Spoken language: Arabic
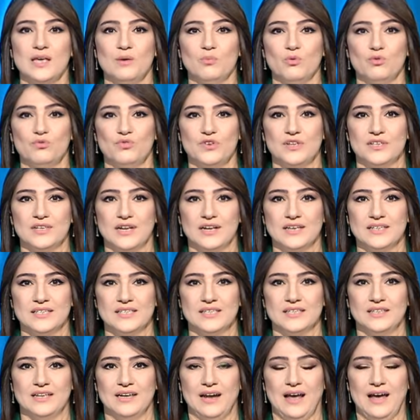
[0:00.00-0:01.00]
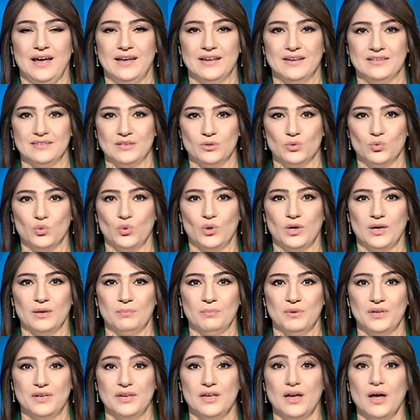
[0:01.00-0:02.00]
في تحسين الحياة
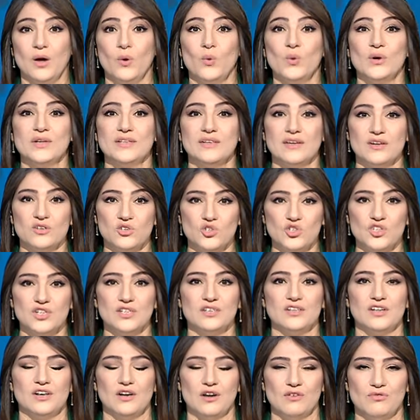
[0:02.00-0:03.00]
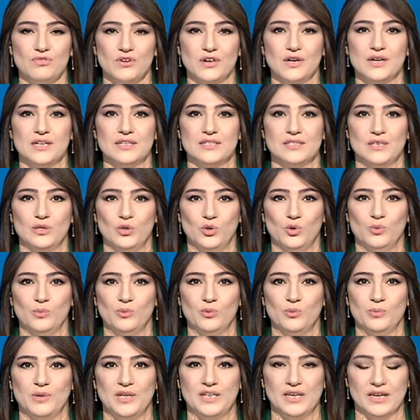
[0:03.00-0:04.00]
الطلابية وترشيد النفقات
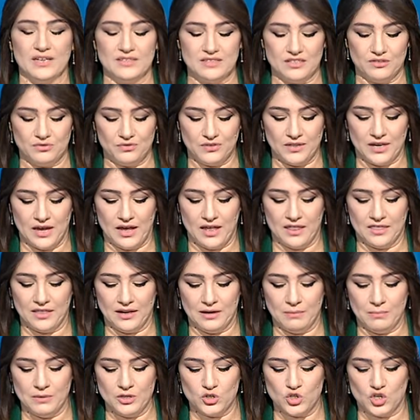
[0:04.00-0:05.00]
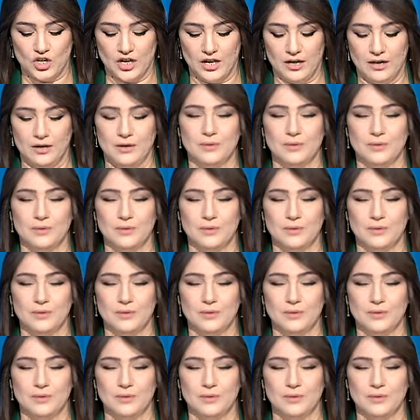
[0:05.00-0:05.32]
العمومية في هذا المجال